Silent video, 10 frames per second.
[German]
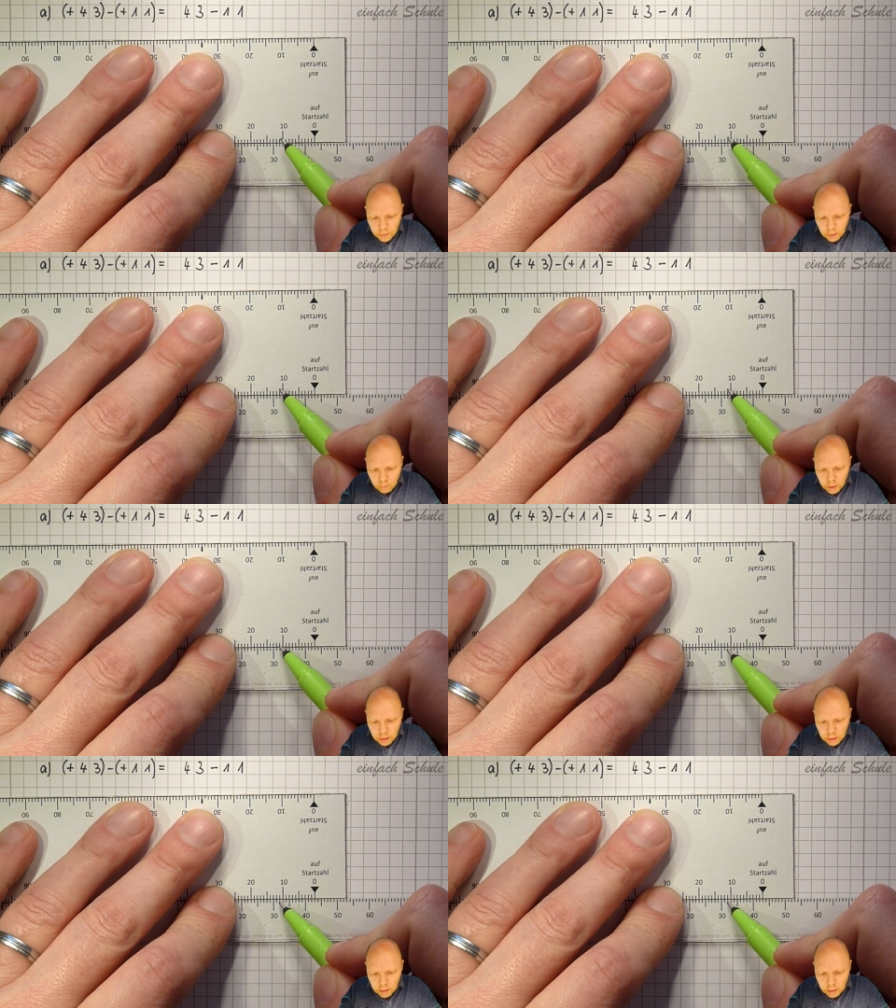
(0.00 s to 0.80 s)
Dann
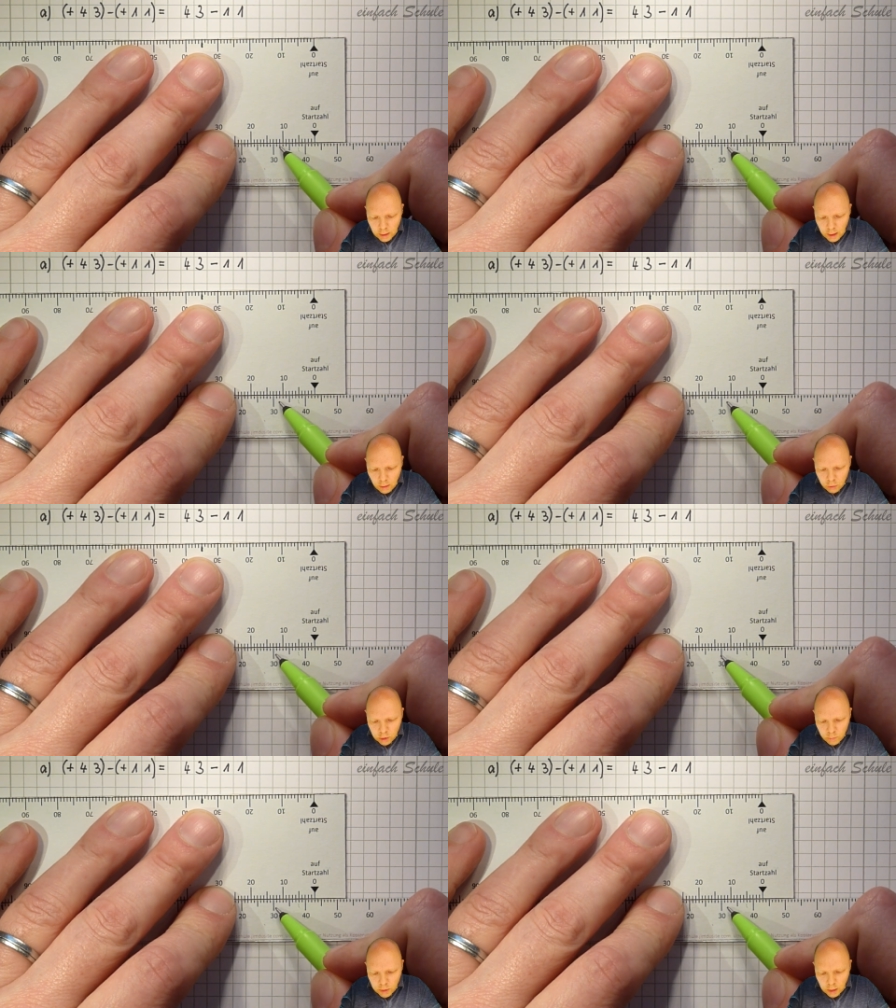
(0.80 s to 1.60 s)
bin ich da und
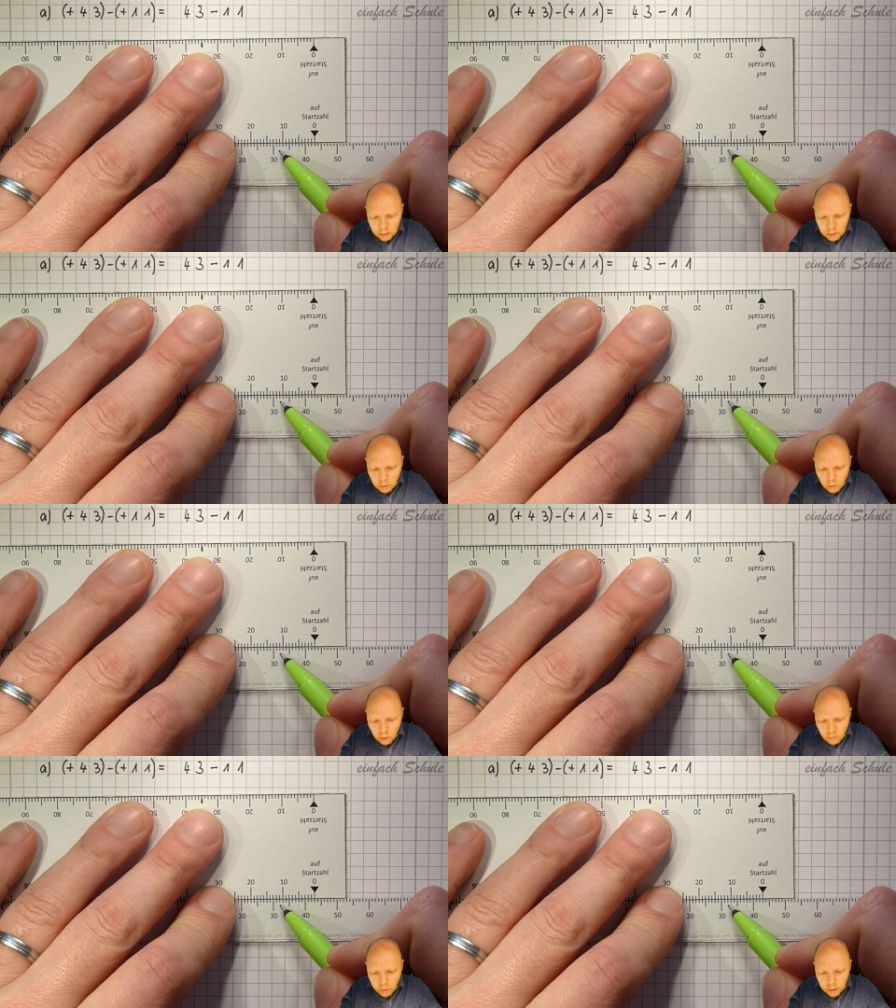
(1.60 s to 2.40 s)
ich bin
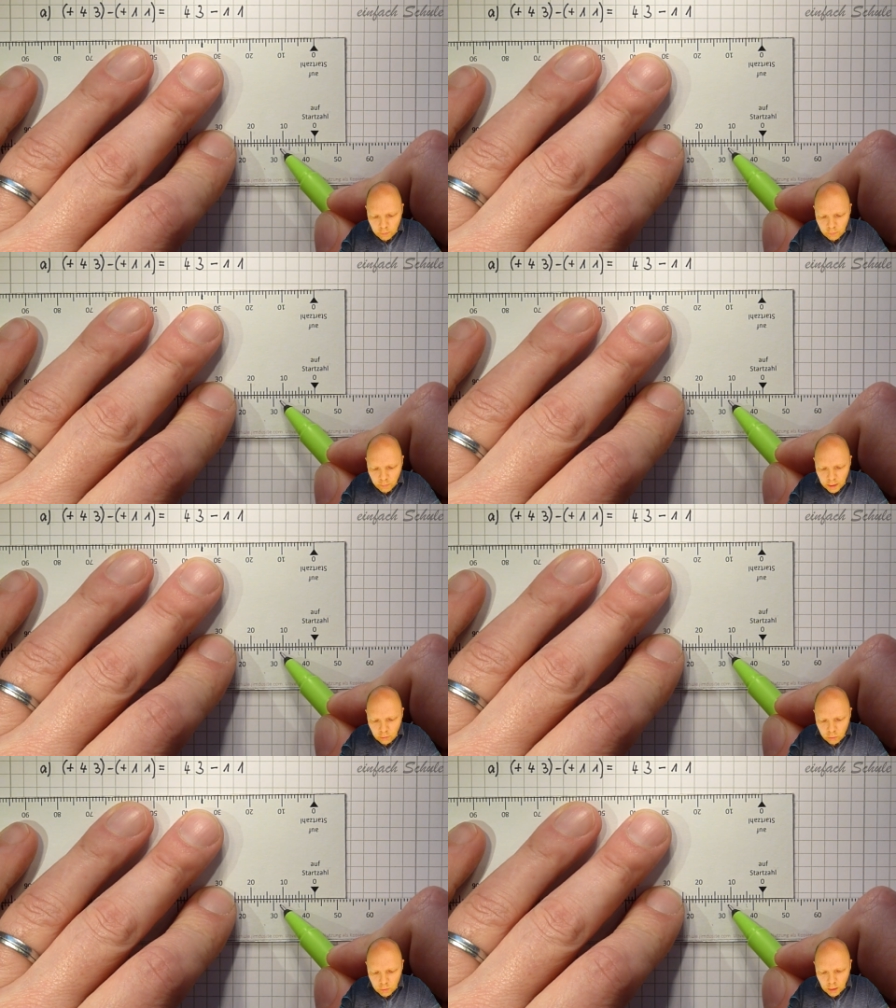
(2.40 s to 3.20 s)
angekommen bei
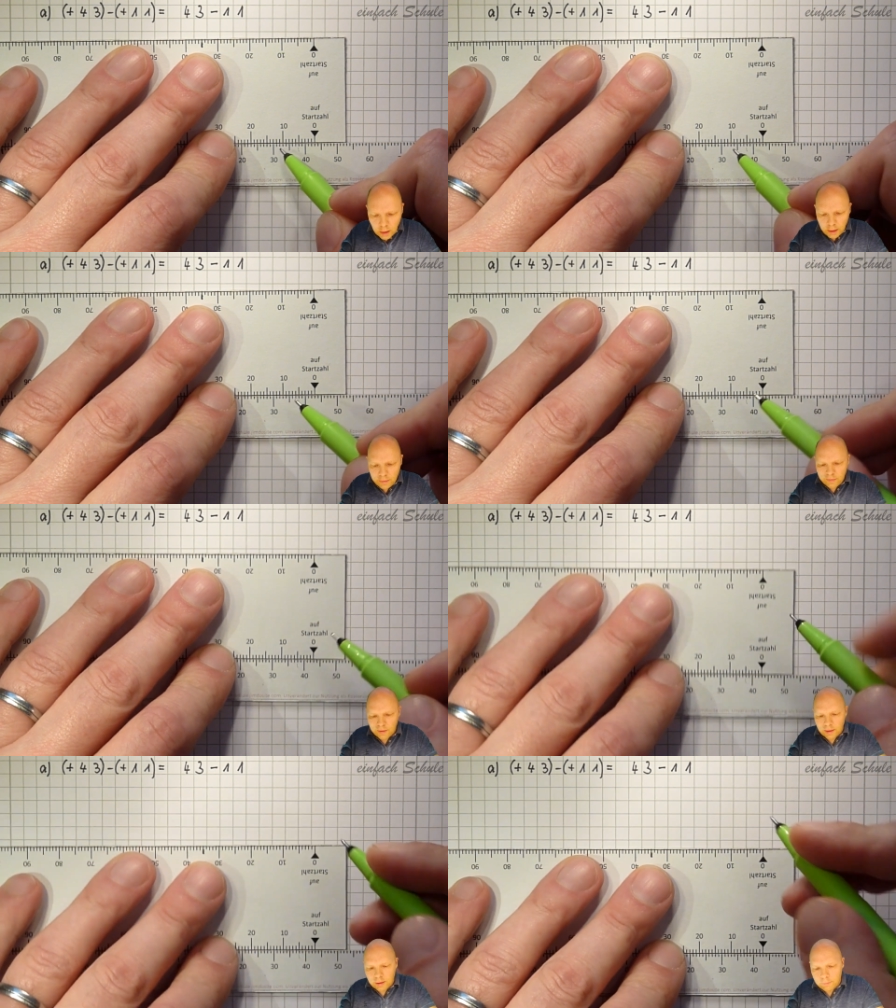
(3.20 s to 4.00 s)

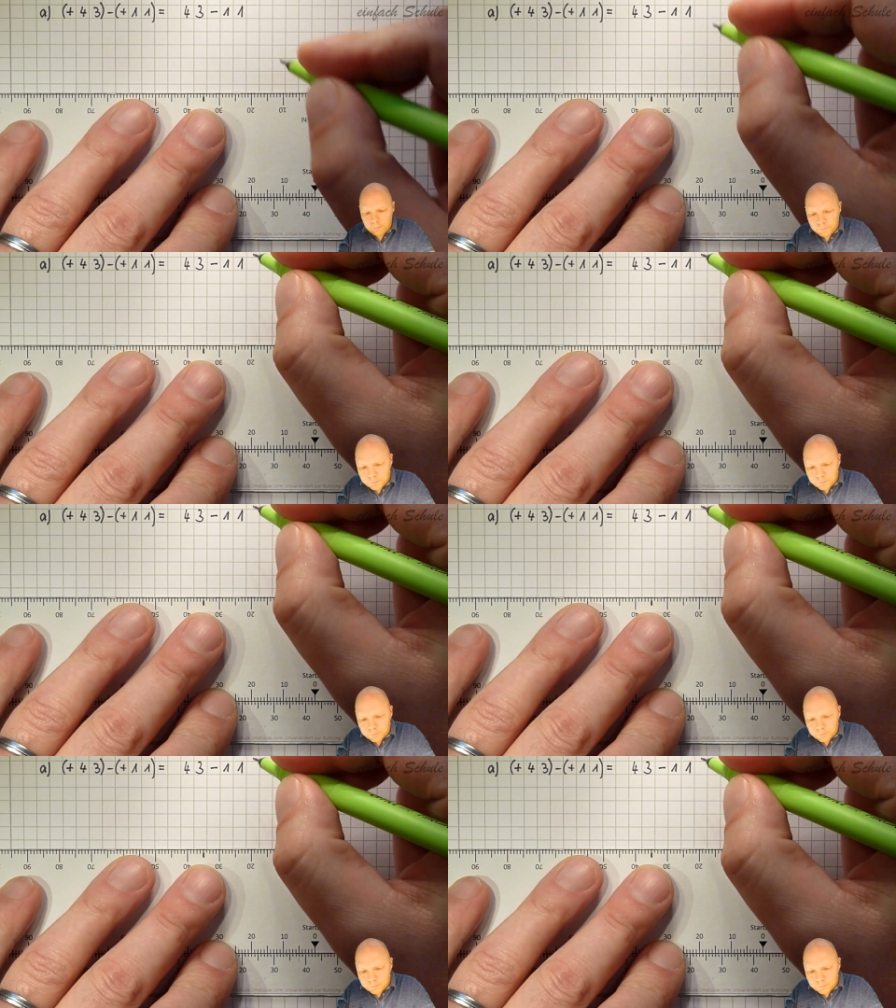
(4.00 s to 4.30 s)
32.